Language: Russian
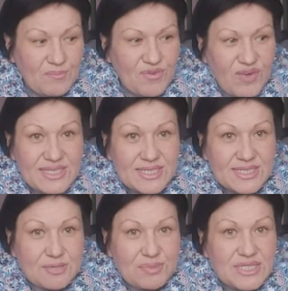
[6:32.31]

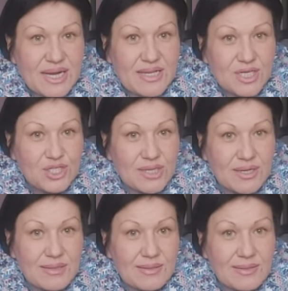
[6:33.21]
вывозить их
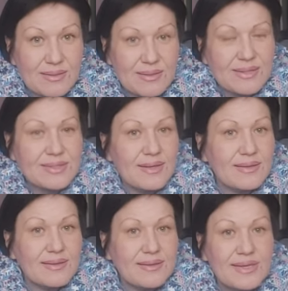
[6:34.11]
бесконечно –
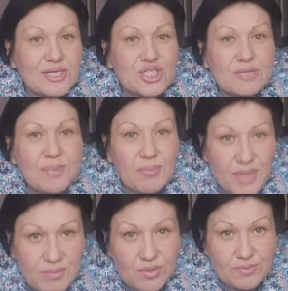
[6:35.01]
это не решит
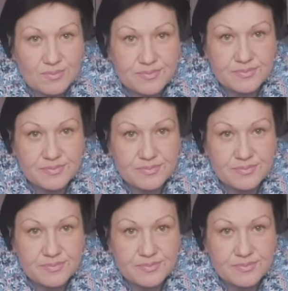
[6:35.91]
проблему.